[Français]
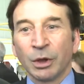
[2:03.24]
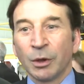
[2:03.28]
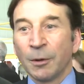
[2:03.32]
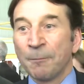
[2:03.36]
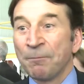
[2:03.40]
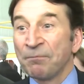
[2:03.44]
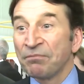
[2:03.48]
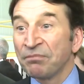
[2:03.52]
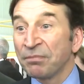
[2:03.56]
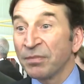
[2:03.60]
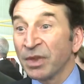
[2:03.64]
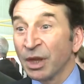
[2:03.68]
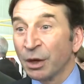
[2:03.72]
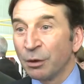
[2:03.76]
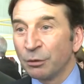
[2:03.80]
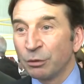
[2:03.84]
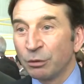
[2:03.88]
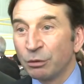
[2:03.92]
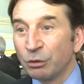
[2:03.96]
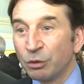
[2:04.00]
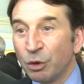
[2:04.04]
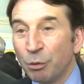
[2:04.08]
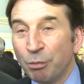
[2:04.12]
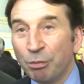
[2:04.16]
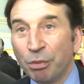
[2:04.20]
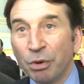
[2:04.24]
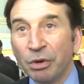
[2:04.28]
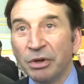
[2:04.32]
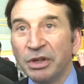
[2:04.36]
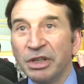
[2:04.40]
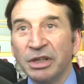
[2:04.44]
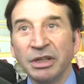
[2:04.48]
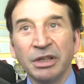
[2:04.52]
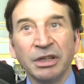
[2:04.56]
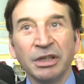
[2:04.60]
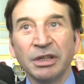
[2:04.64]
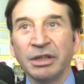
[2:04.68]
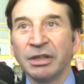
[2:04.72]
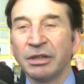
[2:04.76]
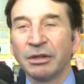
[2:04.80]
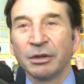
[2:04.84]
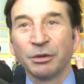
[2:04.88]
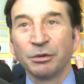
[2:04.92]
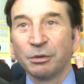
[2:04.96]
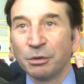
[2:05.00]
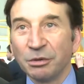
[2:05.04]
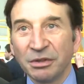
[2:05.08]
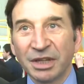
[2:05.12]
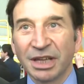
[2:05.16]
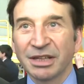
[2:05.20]
de,
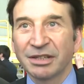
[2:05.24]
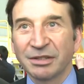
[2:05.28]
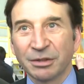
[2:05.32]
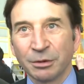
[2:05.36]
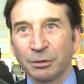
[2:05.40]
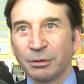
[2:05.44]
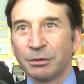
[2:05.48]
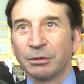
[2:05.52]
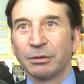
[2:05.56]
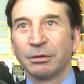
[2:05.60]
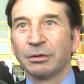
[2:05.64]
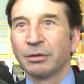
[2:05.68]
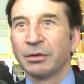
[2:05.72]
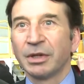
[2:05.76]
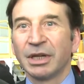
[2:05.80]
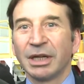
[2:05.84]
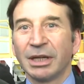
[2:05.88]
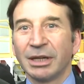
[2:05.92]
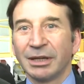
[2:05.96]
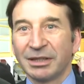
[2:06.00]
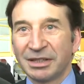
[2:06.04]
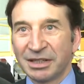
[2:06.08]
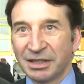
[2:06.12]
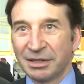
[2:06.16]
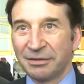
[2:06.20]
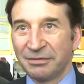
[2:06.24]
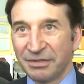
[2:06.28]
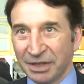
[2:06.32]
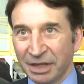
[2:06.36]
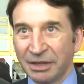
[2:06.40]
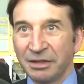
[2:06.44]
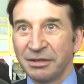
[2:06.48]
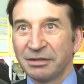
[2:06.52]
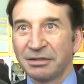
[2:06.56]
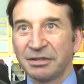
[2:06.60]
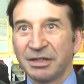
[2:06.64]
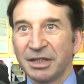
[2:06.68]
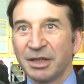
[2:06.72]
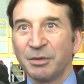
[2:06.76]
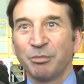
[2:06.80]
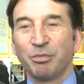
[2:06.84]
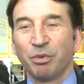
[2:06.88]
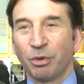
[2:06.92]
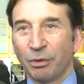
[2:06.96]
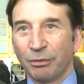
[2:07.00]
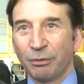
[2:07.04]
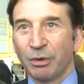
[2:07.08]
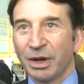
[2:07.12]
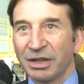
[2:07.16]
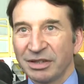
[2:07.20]
Boeing, de Dassault, euh, qui vient ici
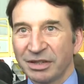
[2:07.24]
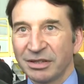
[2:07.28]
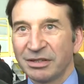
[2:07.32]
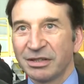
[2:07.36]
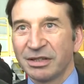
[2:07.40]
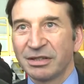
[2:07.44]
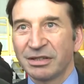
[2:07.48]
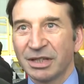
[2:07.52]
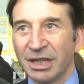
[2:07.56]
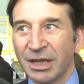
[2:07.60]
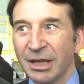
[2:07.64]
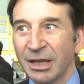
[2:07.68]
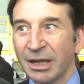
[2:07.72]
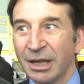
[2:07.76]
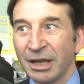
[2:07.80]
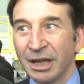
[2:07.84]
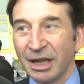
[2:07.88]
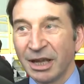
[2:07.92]
pour voir ces essais, et